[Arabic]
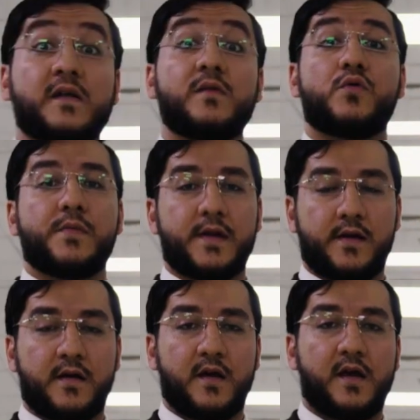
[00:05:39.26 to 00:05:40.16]
كثير
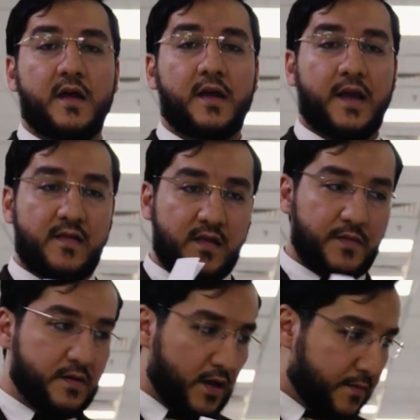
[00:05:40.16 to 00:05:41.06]
العملاء يحسب
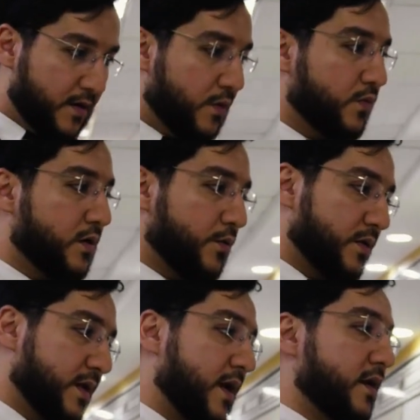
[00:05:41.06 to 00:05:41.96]
النخب الاول او
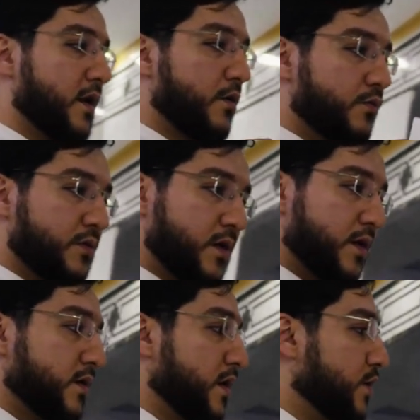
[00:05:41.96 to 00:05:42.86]
الثاني او
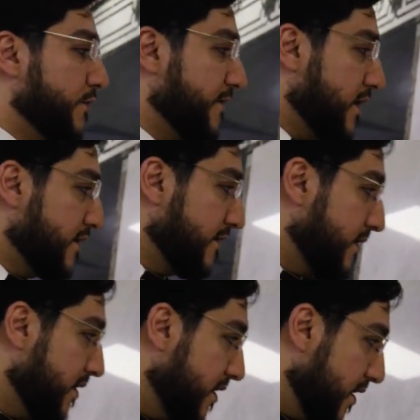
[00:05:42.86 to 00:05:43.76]
انه فقط
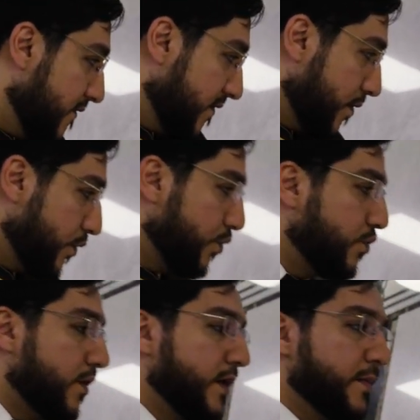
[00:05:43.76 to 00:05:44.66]
في
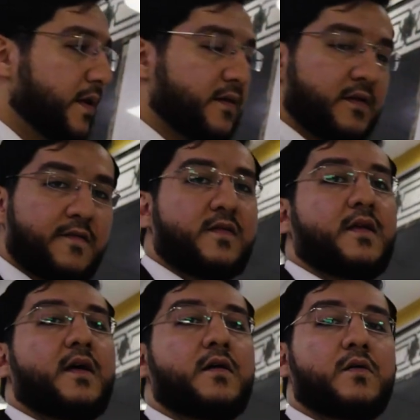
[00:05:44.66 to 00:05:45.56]
موضوع البلاطه
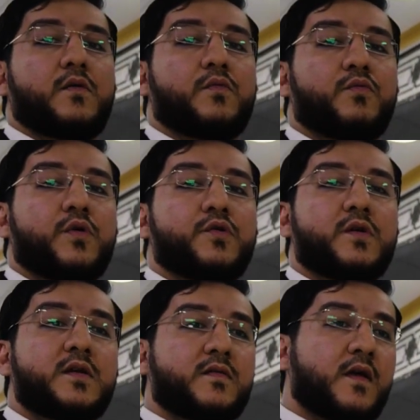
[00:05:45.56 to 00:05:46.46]
نفسها وانه
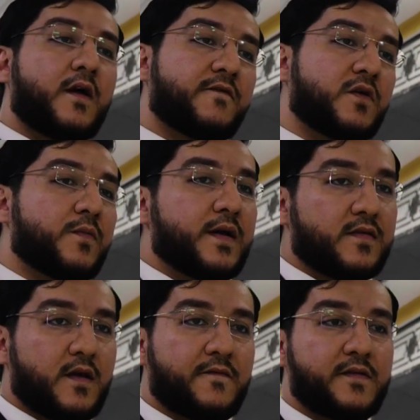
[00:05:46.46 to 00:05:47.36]
هي صافيه وما هي
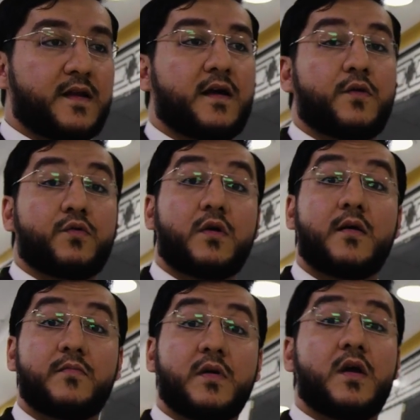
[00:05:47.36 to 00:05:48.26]
صافيه لا
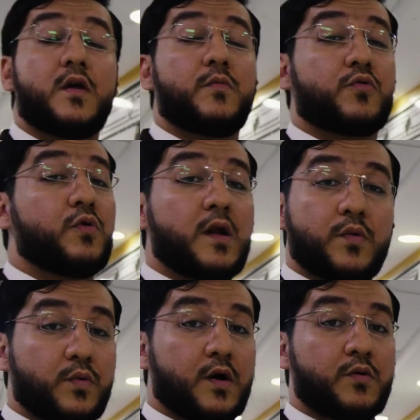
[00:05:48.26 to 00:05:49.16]
رخام كل
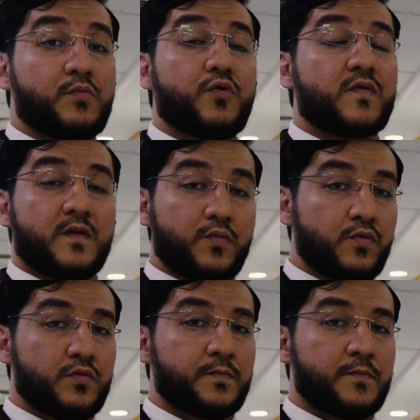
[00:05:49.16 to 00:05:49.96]
انواعه معظمه